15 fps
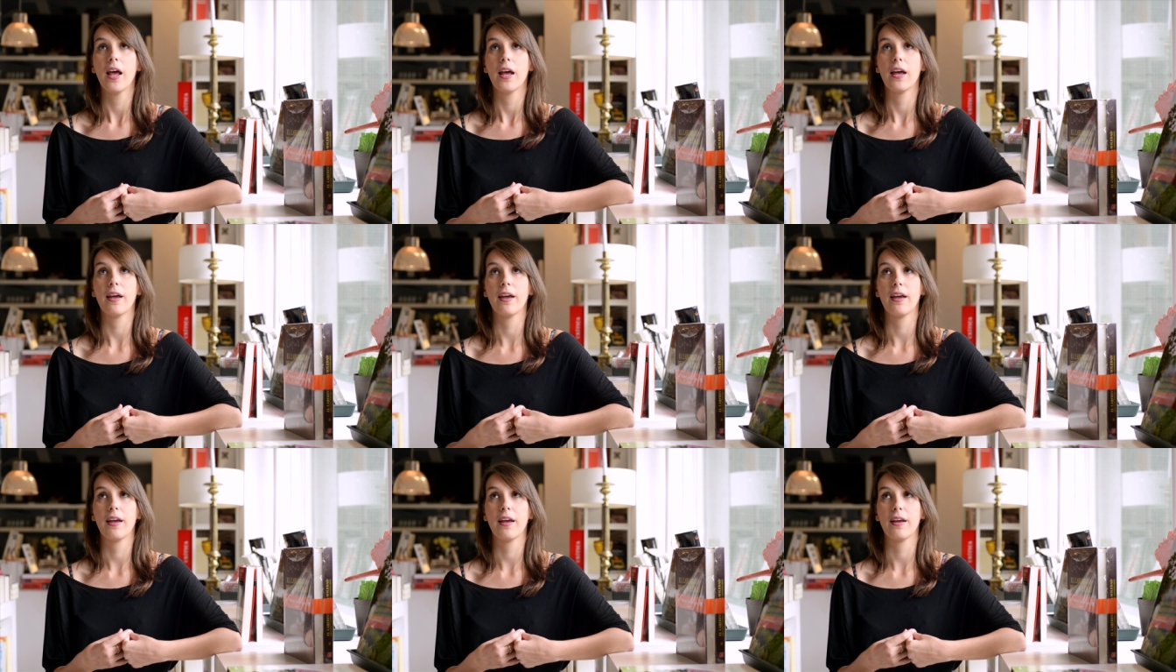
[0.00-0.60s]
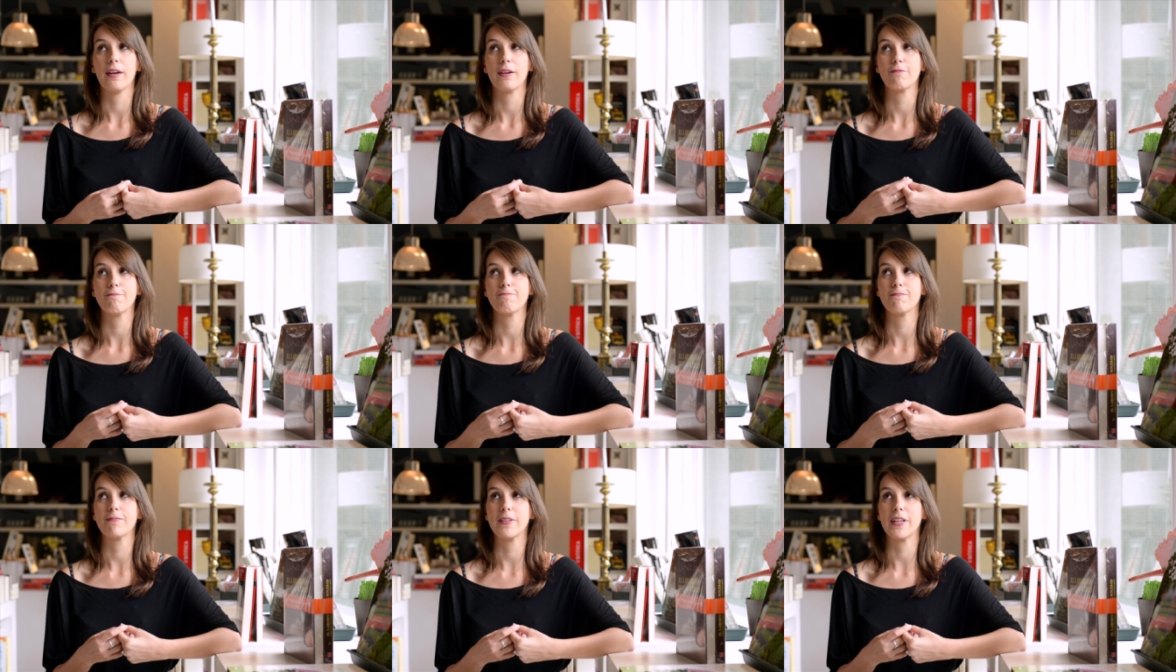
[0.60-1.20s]
eh,
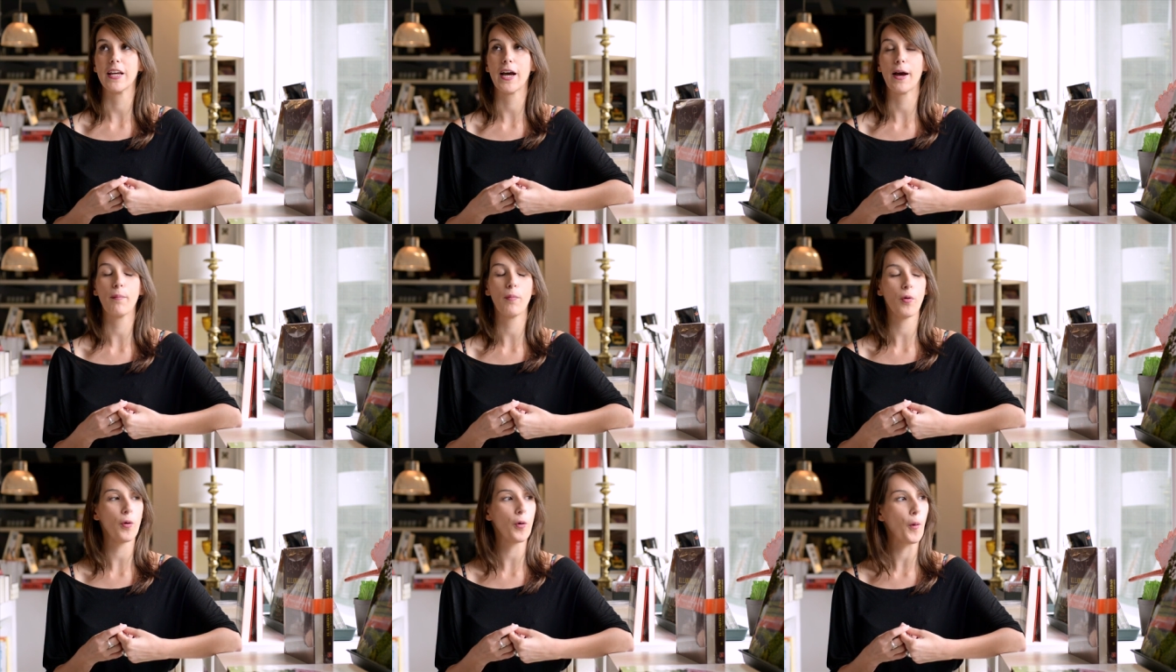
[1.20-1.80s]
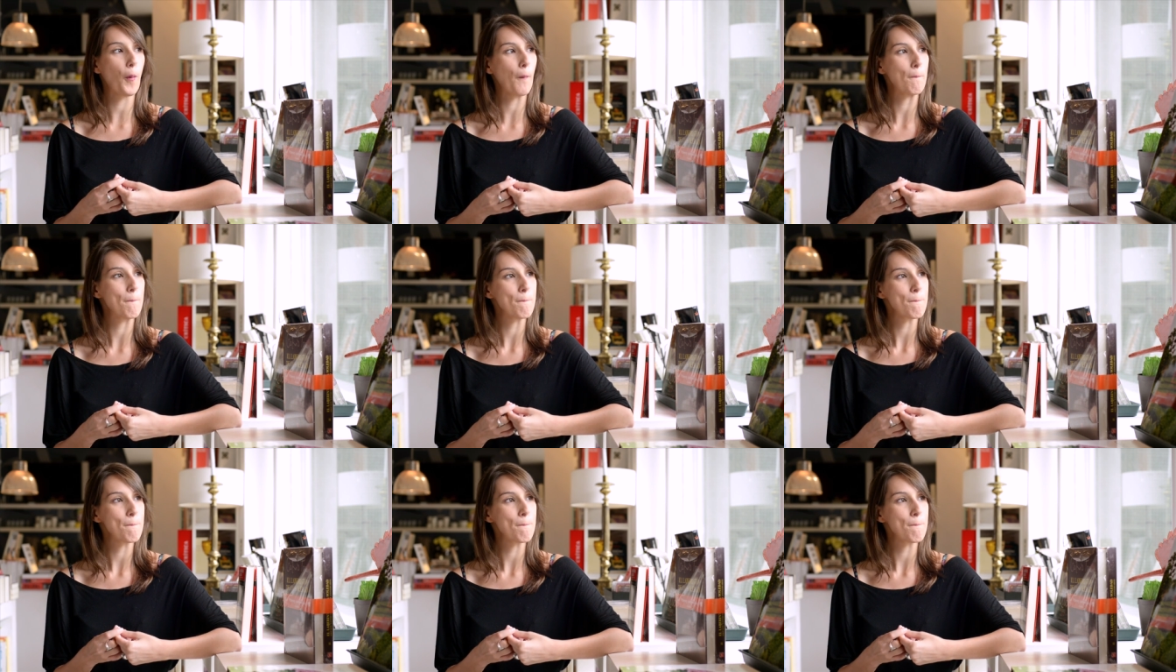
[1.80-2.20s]
digamos,